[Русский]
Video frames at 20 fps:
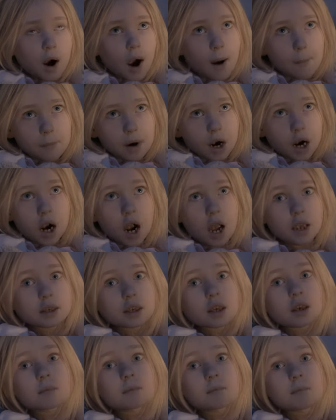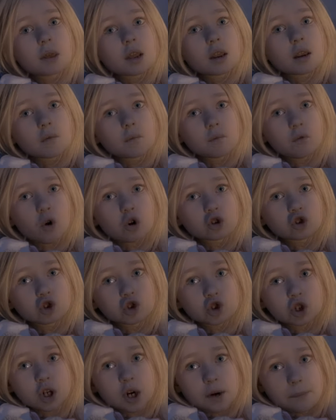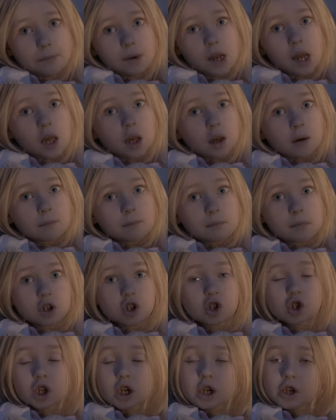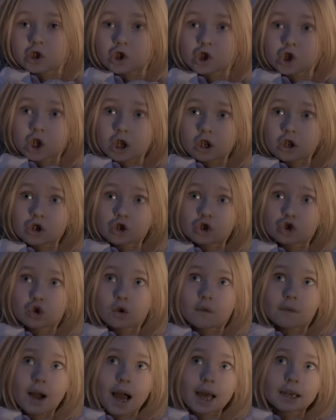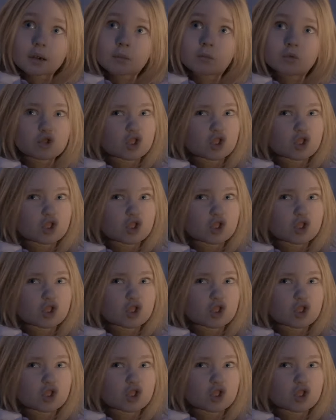Мам, каким переводчиком? Мы же решили, что Варя